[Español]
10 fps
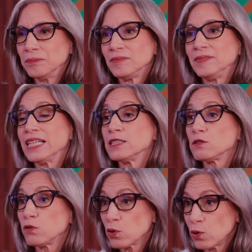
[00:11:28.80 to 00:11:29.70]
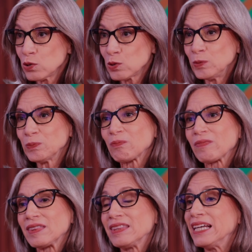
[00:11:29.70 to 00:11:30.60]
de ISFODOSO,
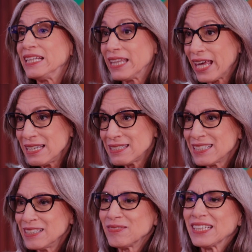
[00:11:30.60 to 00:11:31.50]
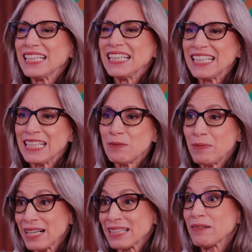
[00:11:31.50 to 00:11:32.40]
del IDEISI, eh,
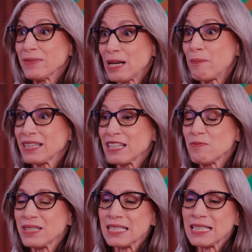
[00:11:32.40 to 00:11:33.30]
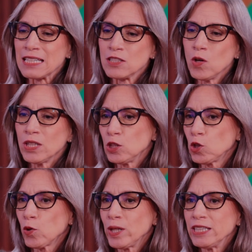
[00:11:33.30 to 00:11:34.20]
para también la parte de investigación y
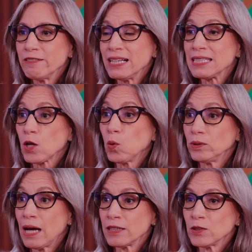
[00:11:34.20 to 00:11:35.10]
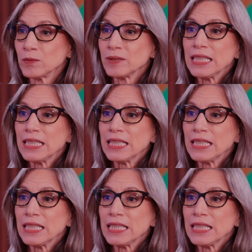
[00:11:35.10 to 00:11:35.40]
todo el nivel secundario.